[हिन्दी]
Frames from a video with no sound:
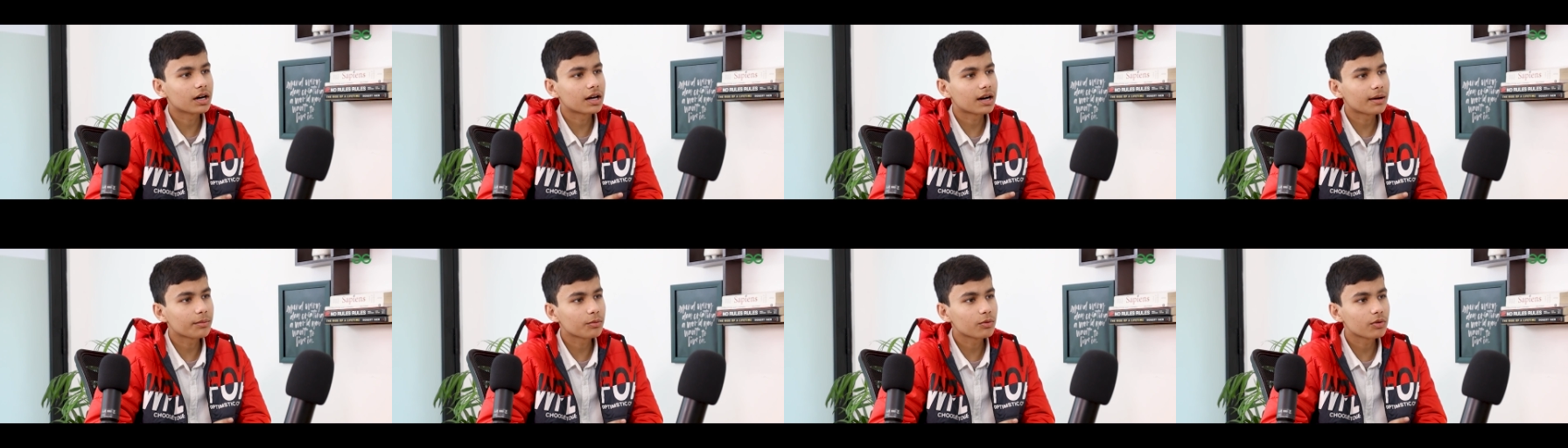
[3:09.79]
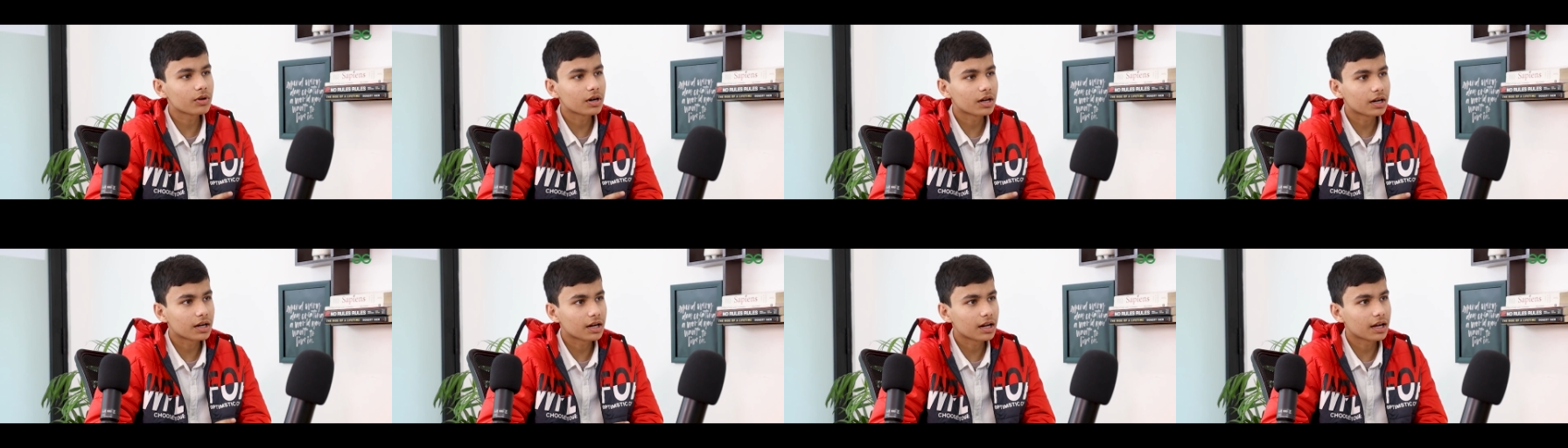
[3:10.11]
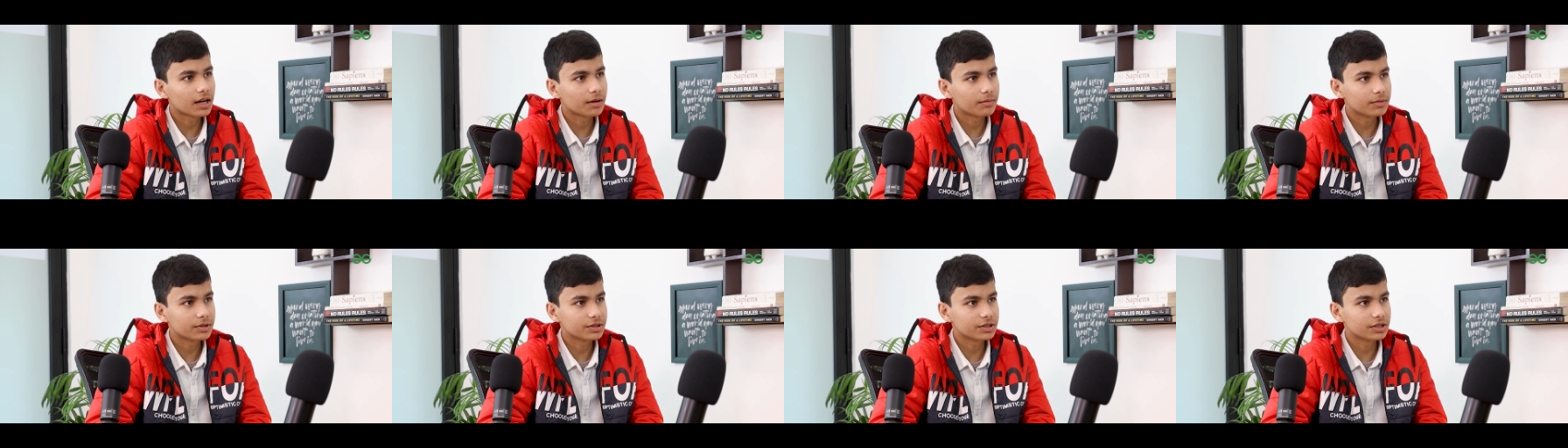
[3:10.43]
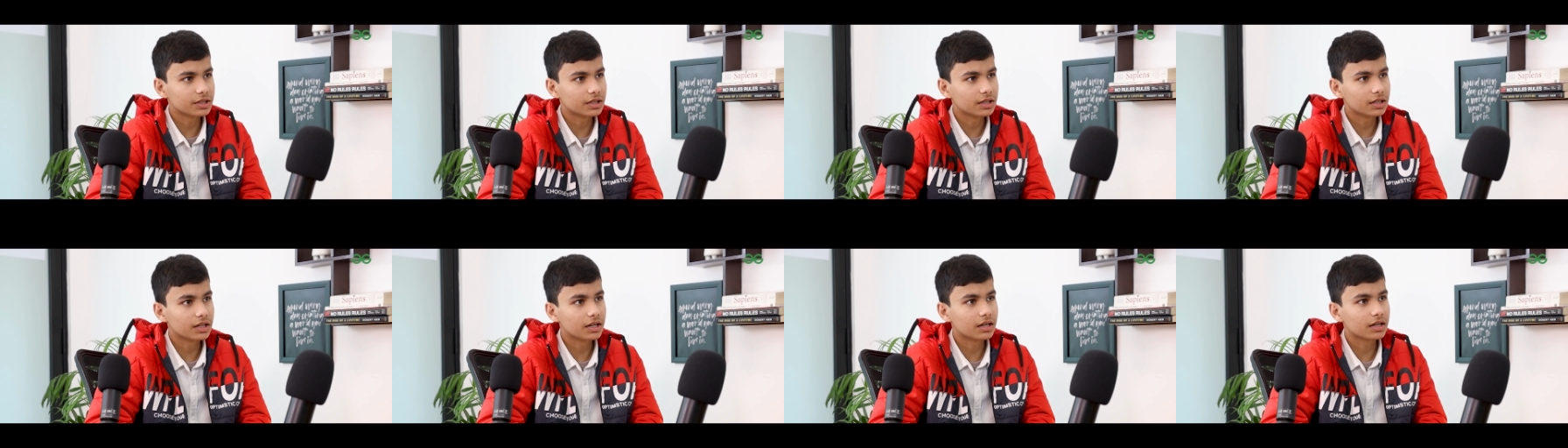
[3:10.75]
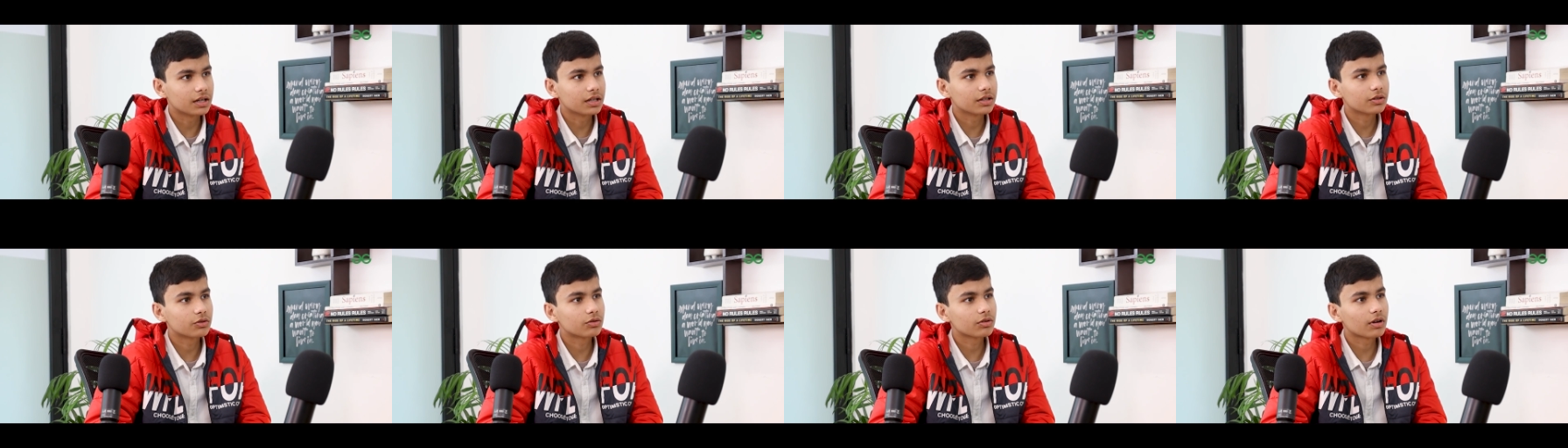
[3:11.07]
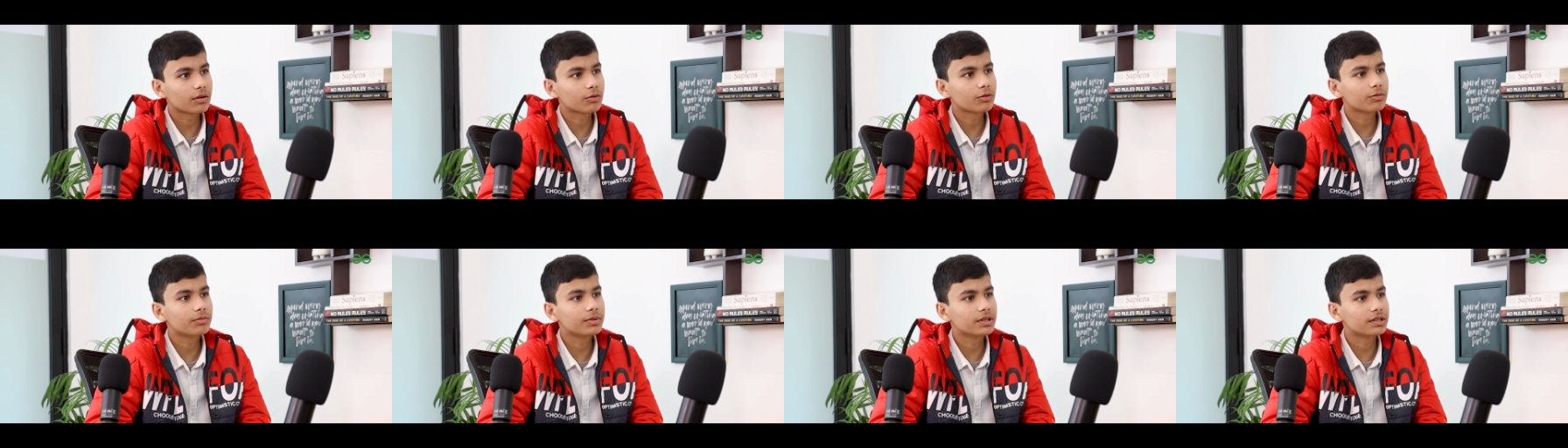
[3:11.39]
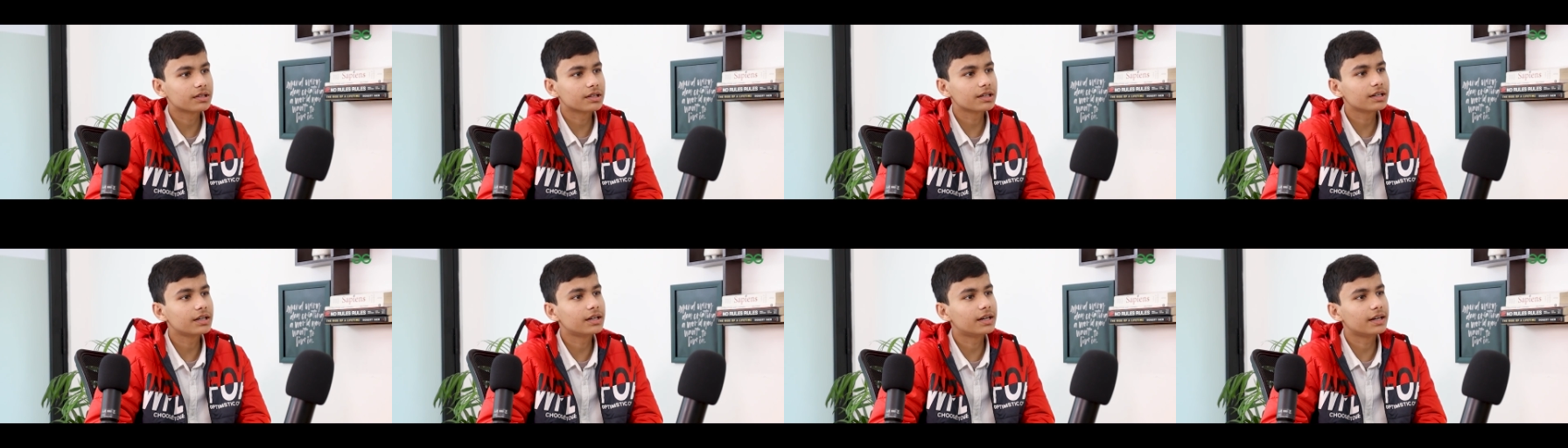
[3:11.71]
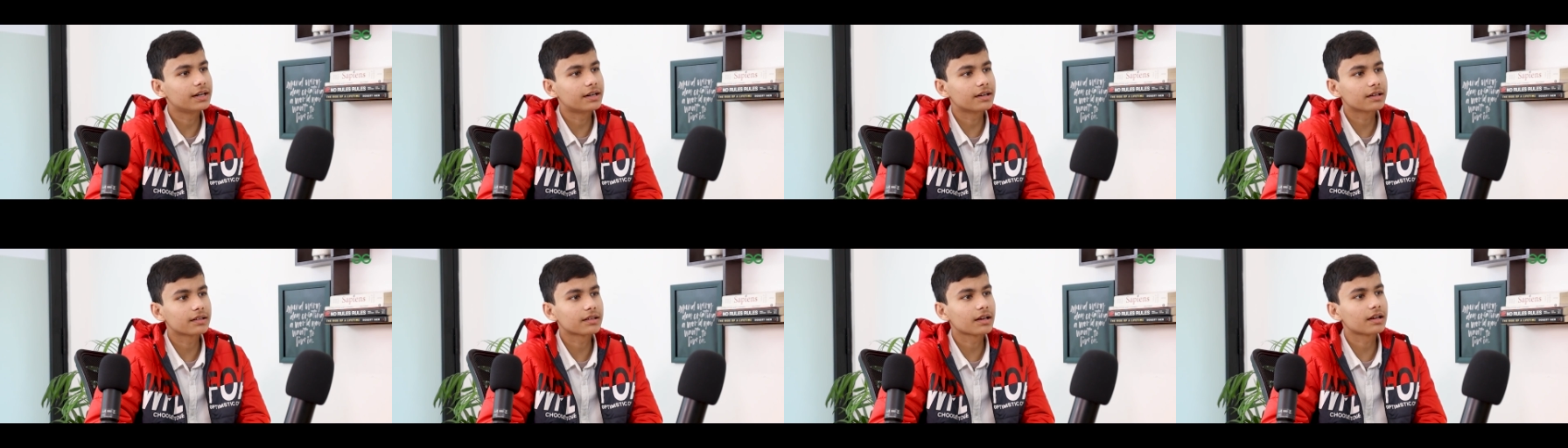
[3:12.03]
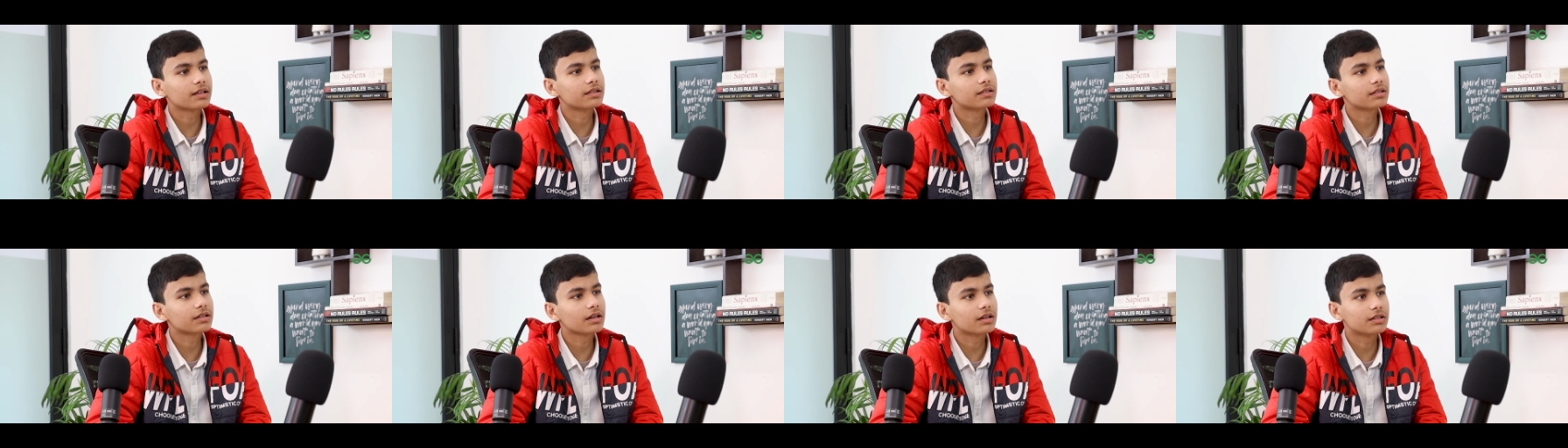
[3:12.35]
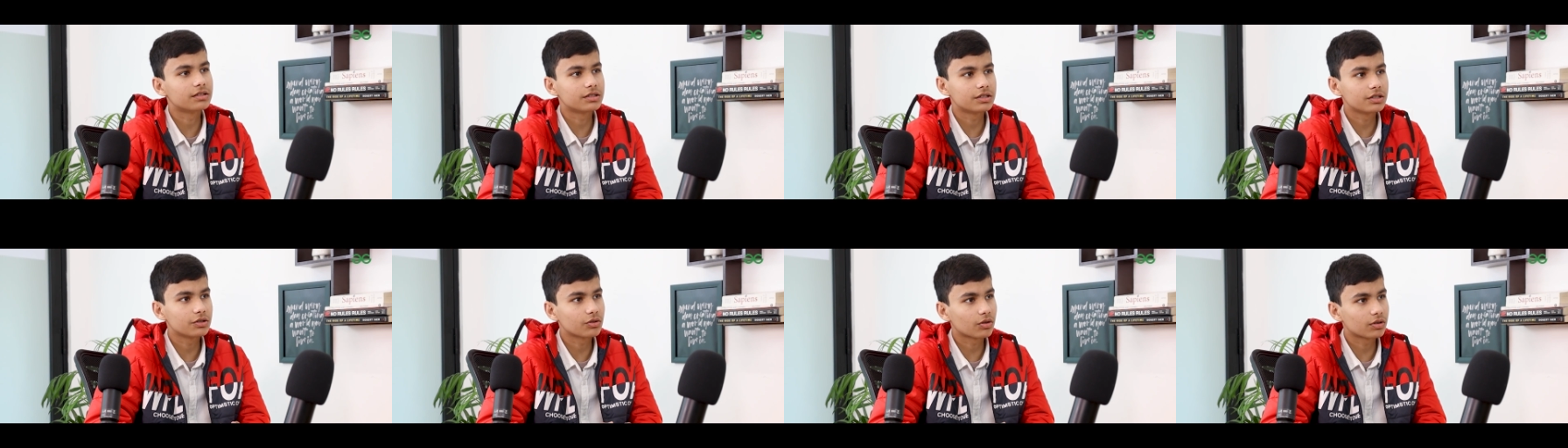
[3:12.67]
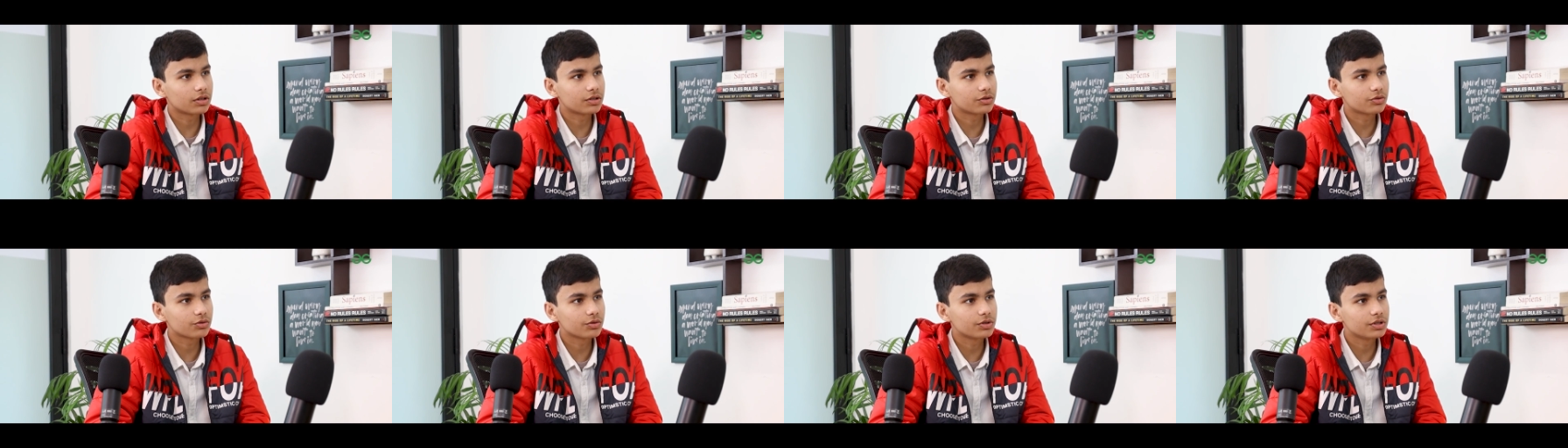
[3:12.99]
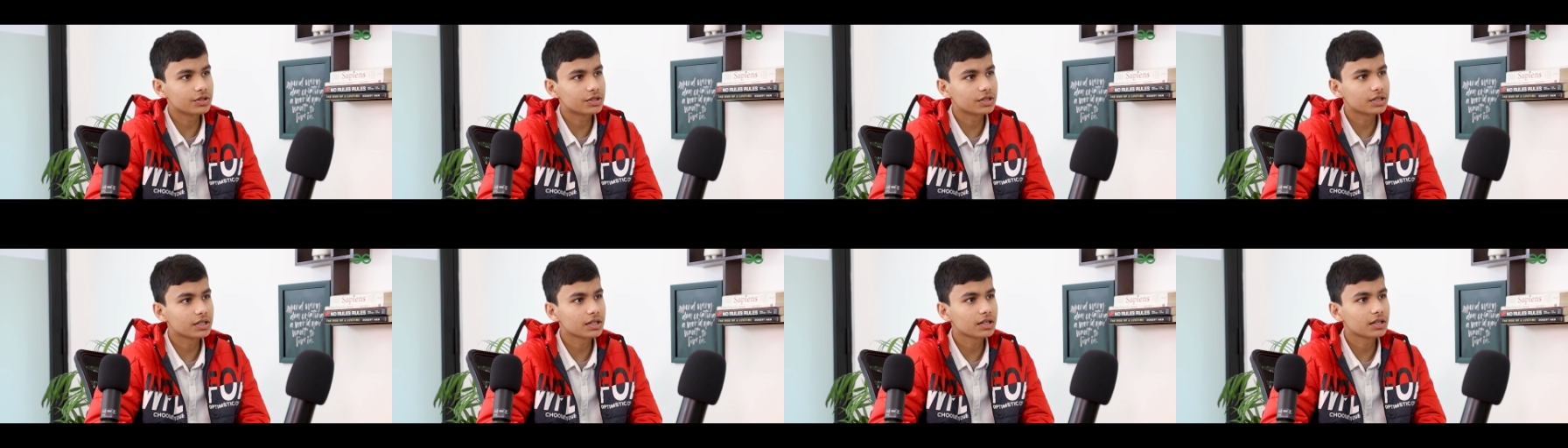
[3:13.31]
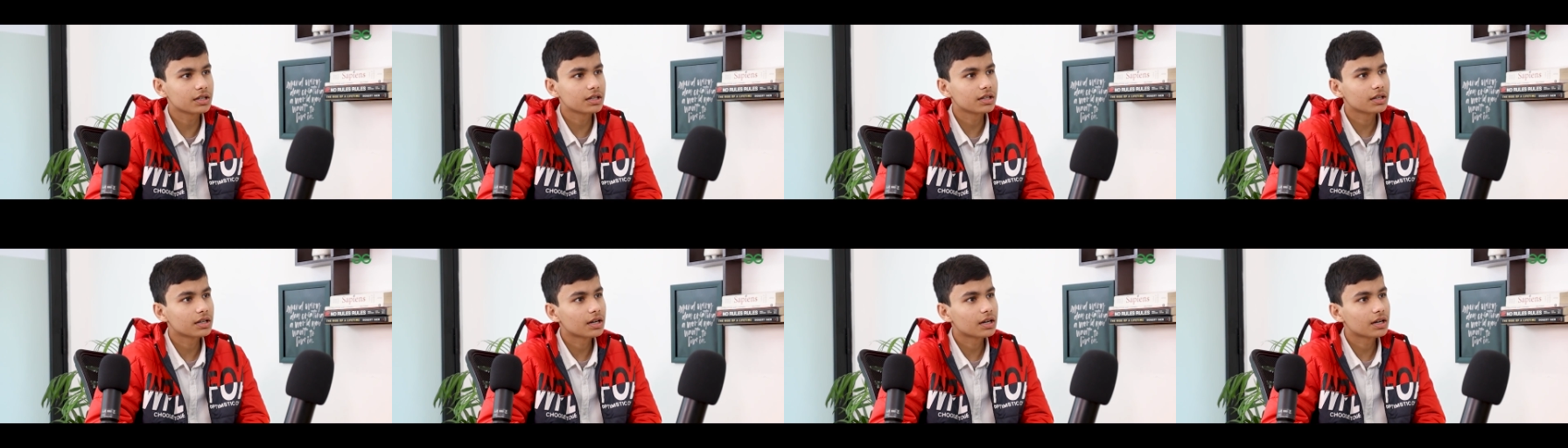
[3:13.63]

अगर आपको करना है मशीन लर्निंग तो आपको बेसिकली डेटा साइंस की अच्छी नॉलेज होनी चाहिए